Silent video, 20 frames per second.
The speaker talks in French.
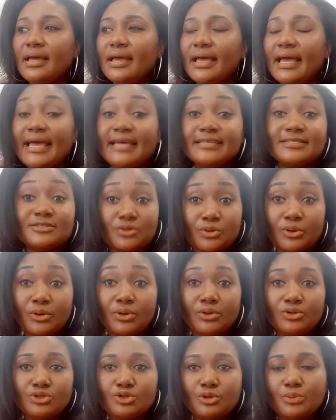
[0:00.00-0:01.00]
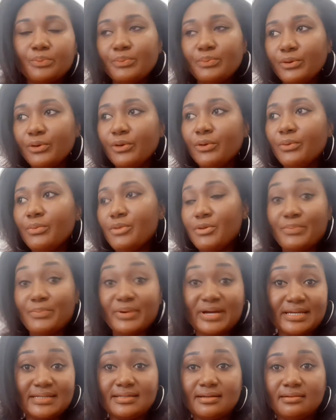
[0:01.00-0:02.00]
Est-ce que je peux me
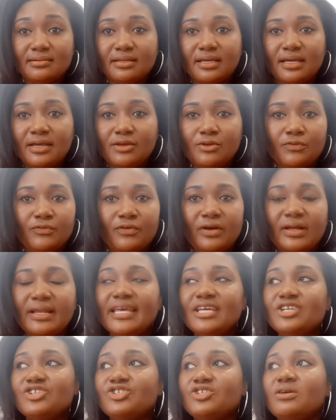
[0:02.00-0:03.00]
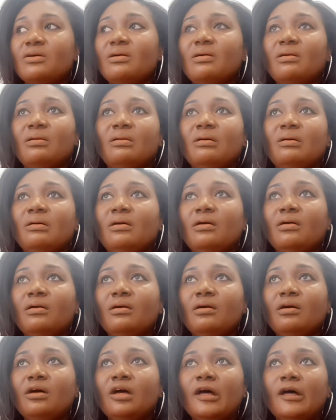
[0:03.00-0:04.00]
présenter devant les gens
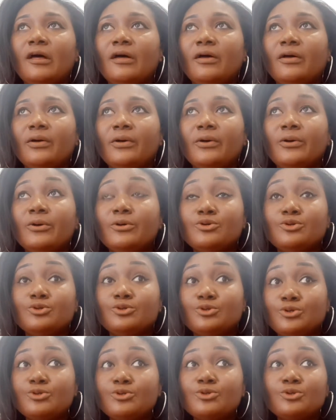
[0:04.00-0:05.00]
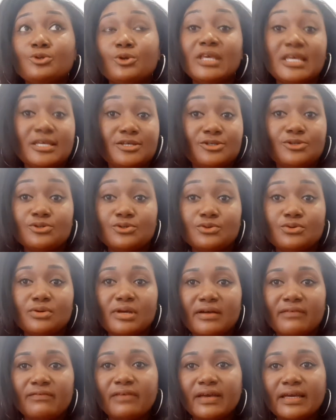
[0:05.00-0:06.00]
euh, juste qui je suis
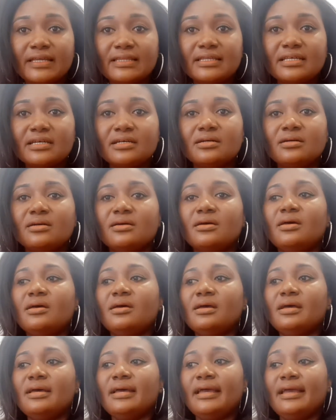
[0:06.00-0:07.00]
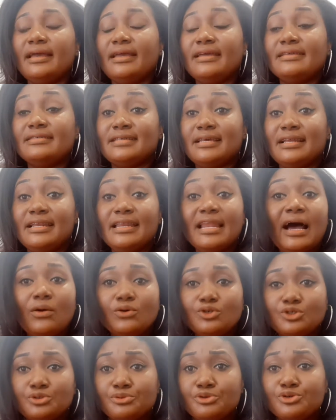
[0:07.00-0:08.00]
en fait Et c'est là où
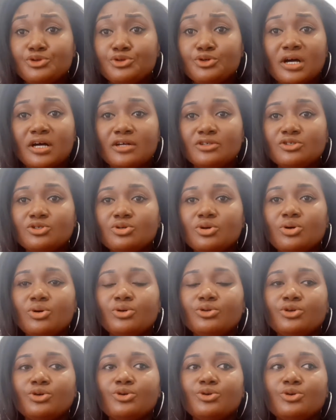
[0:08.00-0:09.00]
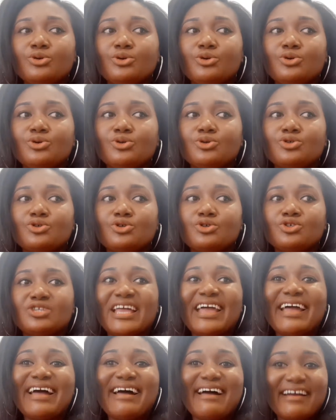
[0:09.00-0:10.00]
je me suis rendu compte que
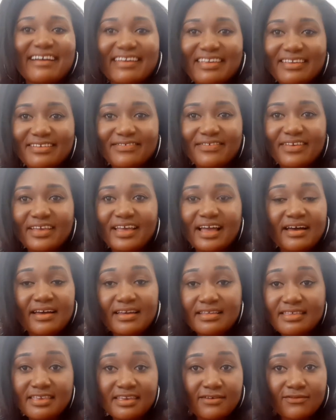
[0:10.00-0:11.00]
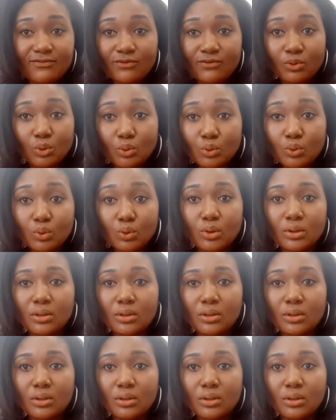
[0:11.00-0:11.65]
j'étais arrivée à un niveau où